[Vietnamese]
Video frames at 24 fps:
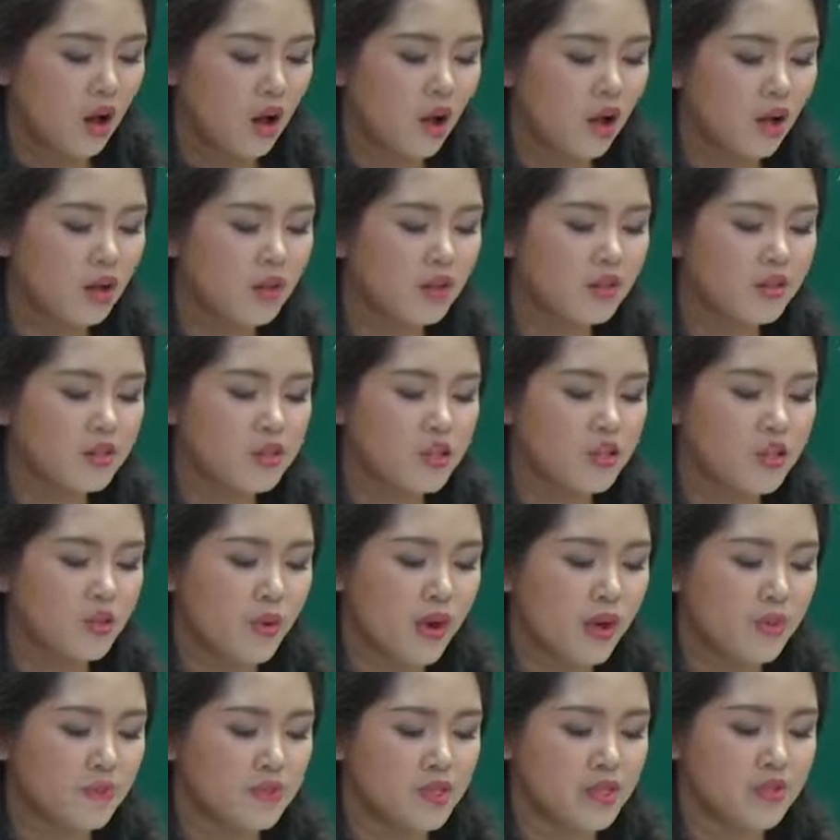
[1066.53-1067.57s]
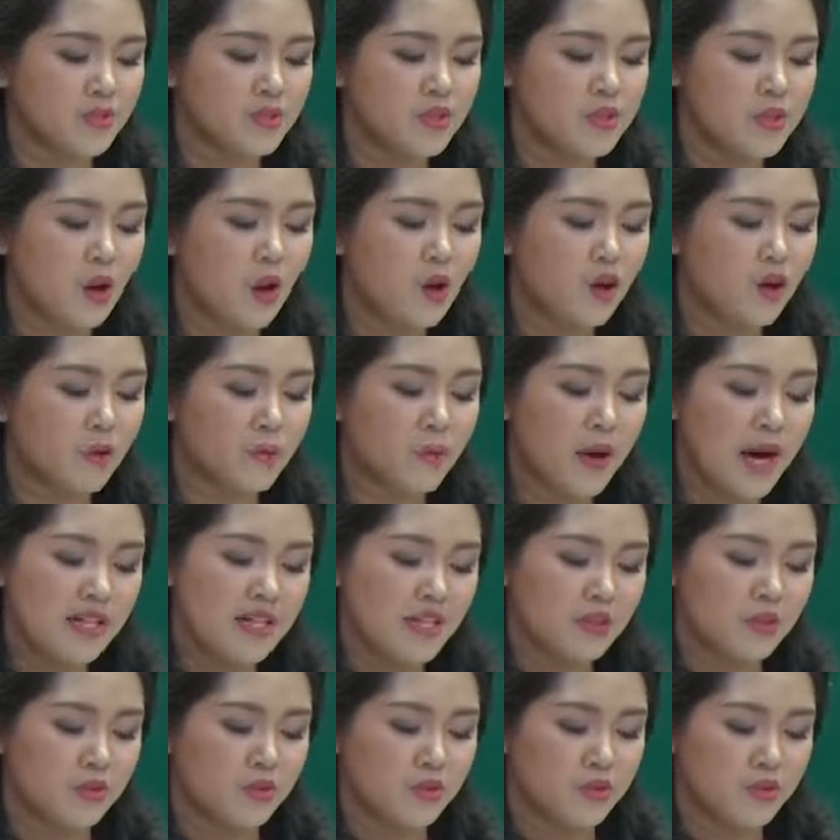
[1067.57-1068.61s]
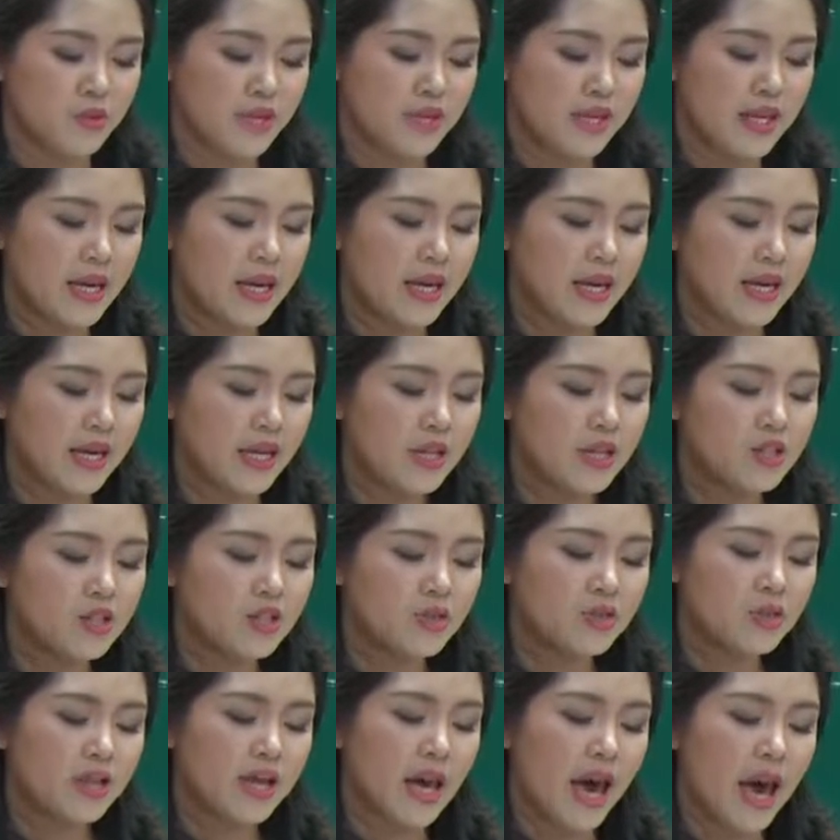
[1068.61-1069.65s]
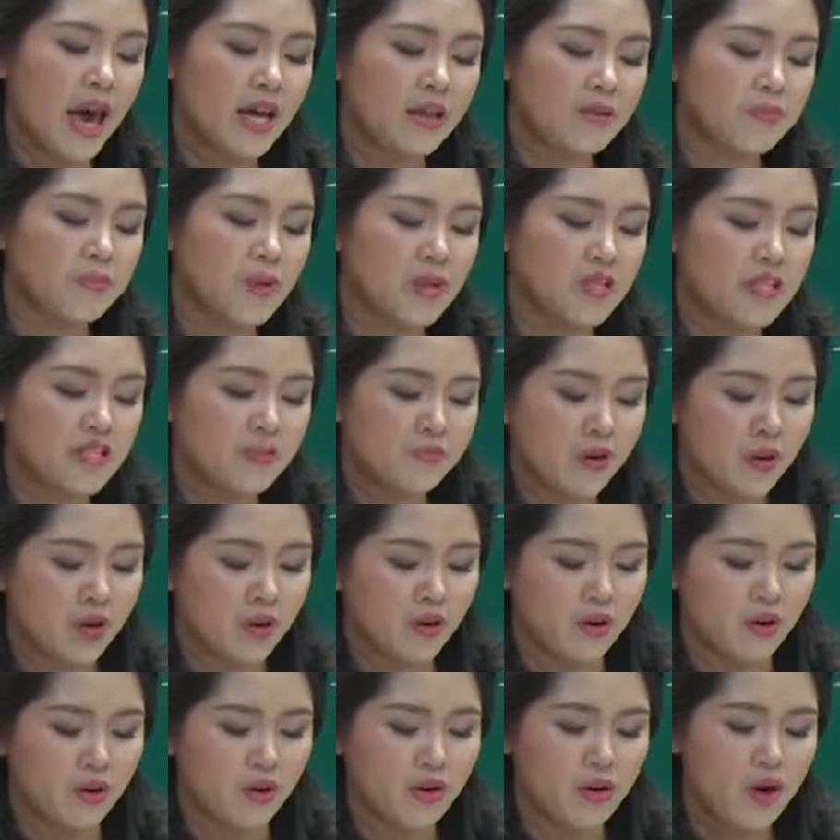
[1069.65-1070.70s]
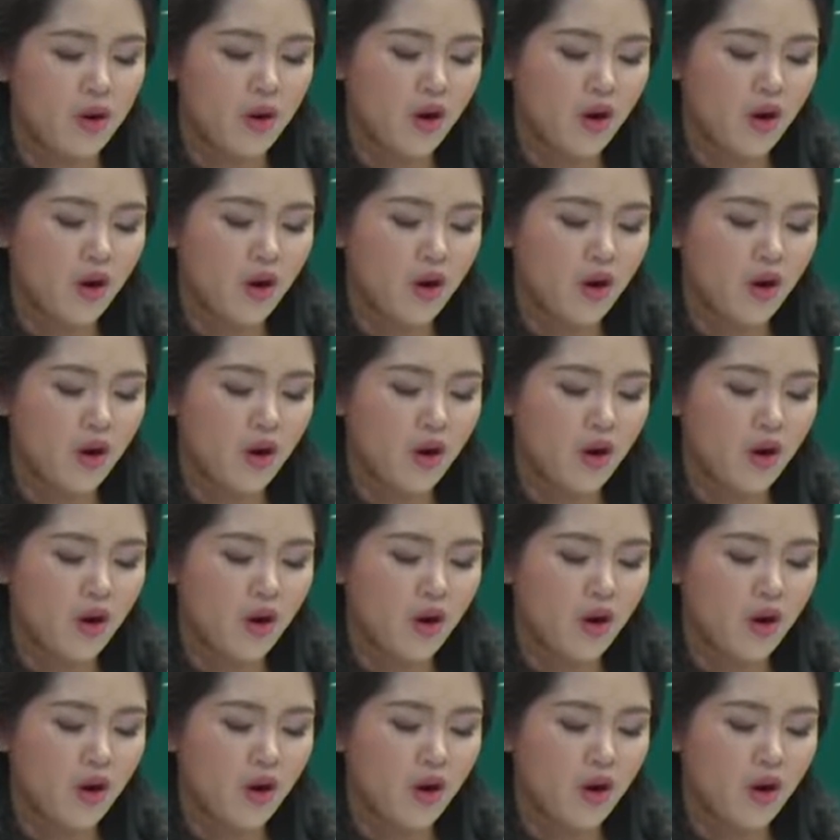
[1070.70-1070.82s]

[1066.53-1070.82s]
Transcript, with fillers: hold streams of solar particles into the atmosphere,